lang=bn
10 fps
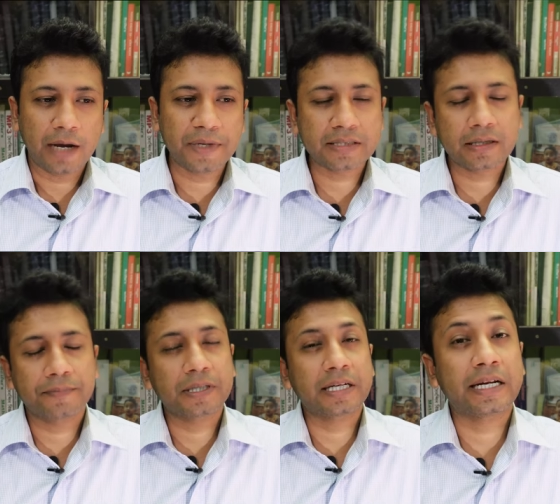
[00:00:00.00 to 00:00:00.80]
আমি আজকে
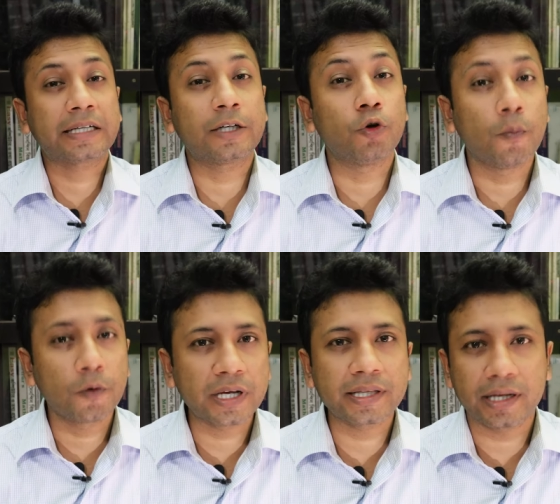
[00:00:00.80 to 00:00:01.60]
আপনাদের এর একটা
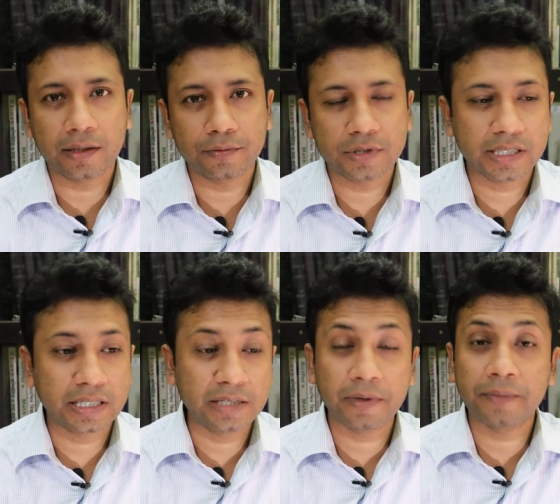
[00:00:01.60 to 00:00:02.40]
নমুনা দেখাবো যে
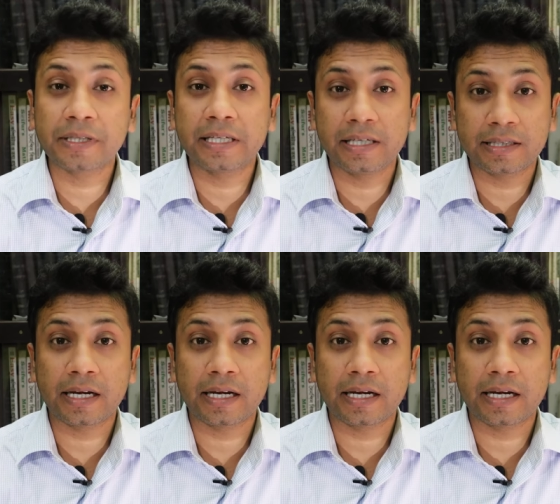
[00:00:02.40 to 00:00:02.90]
কিভাবে তিনি